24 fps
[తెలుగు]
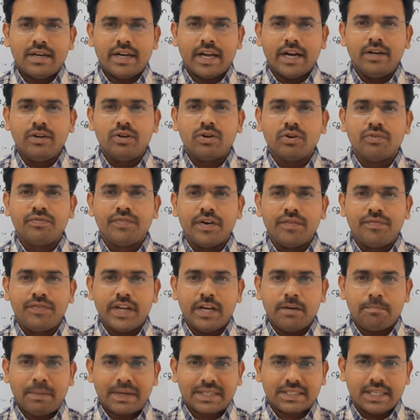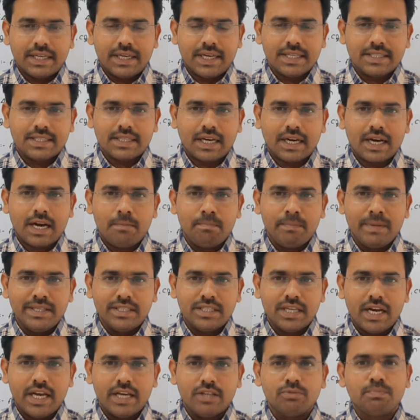టెన్ టు ఫిఫ్టీన్ పర్సెంటేజ్ కన్నా
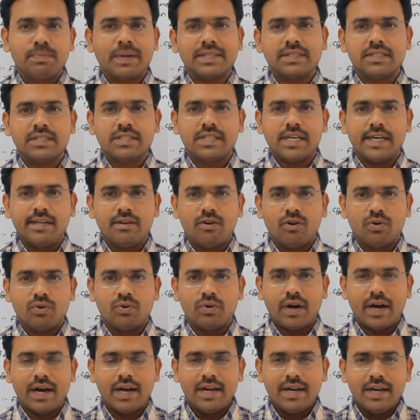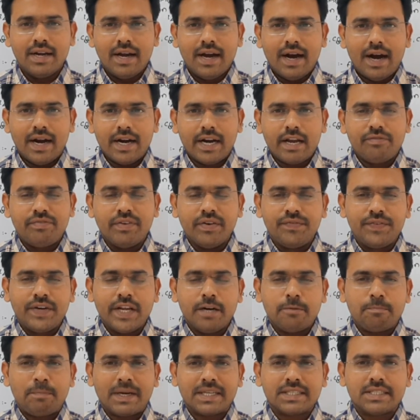మించి లేదు ప్రతి స్టేట్లో కూడా అంటే
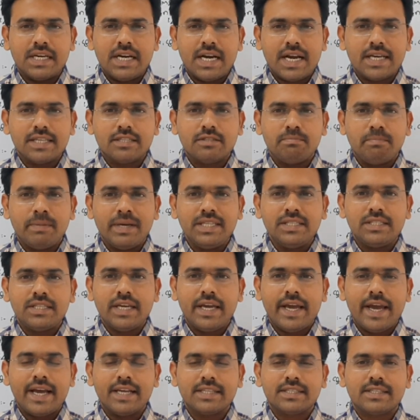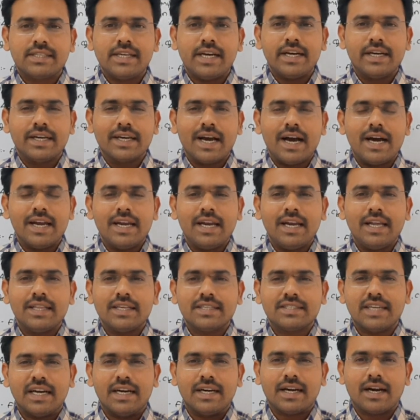ఫిఫ్టీన్ పర్సెంటేజ్ మించి ఏ స్టేట్ కానీ
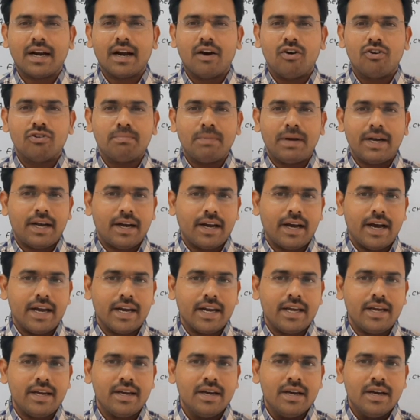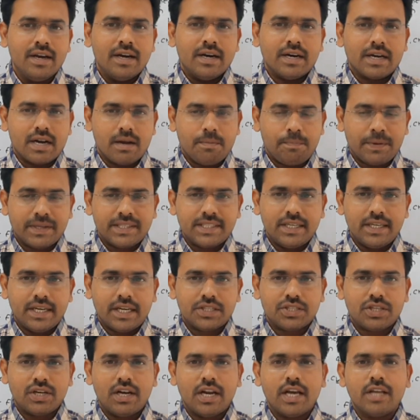లేదా సెంట్రల్ గవర్నమెంట్లు కానీ
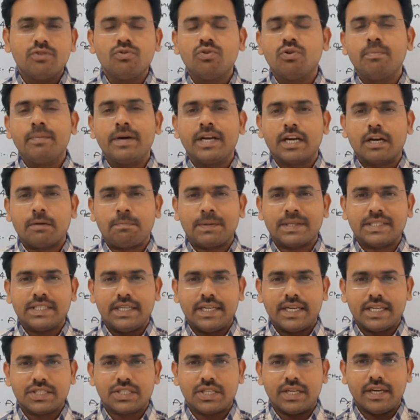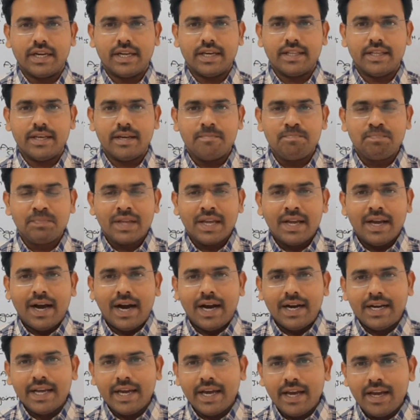రిప్రజెంటేషన్ లేదు ఉమెన్ రిప్రజెంటేషన్ అనేది
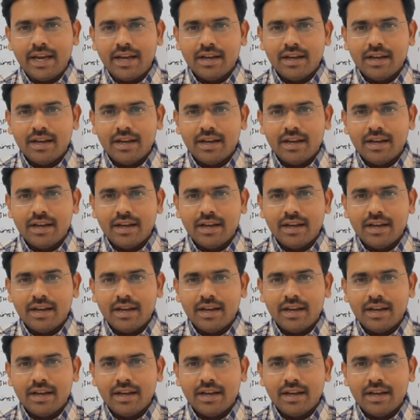అంటే